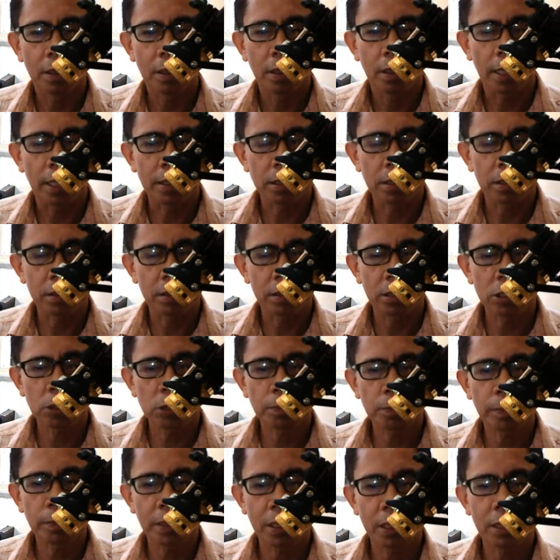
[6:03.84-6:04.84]
As
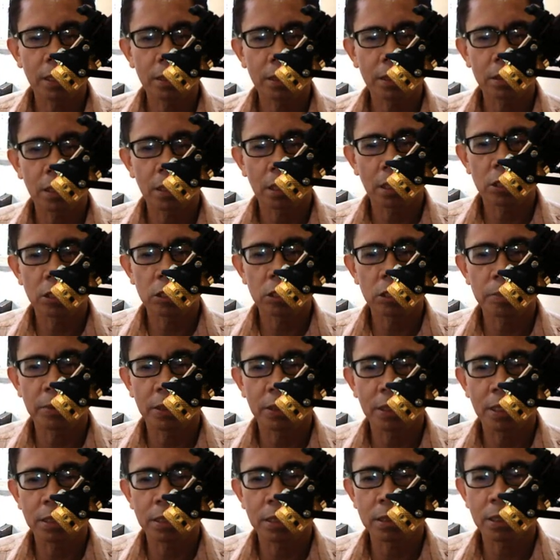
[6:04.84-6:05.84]
this part
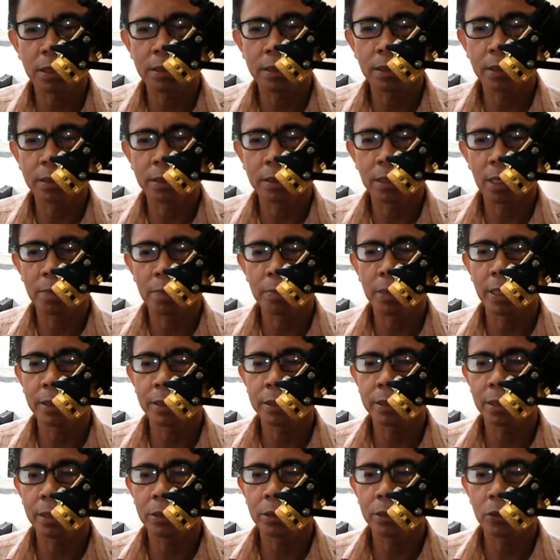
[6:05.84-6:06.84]
successfully assign the drive
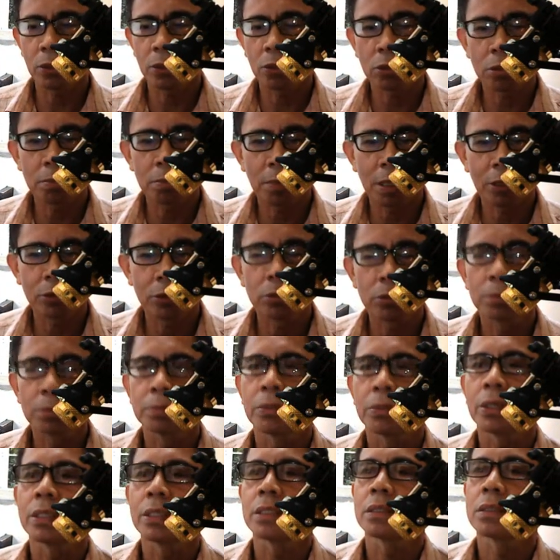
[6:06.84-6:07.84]
letter or mount
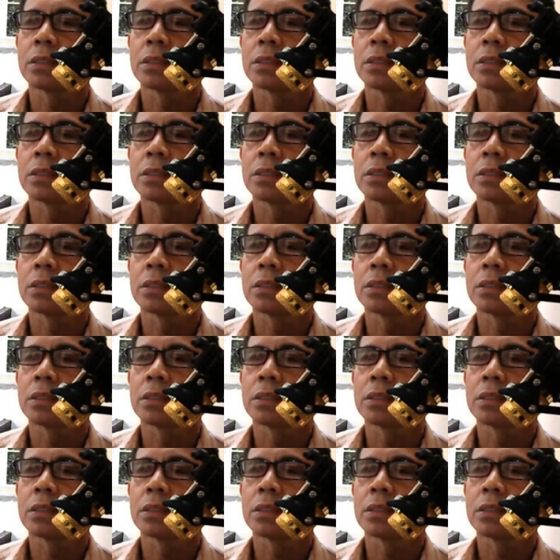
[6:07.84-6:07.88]
point.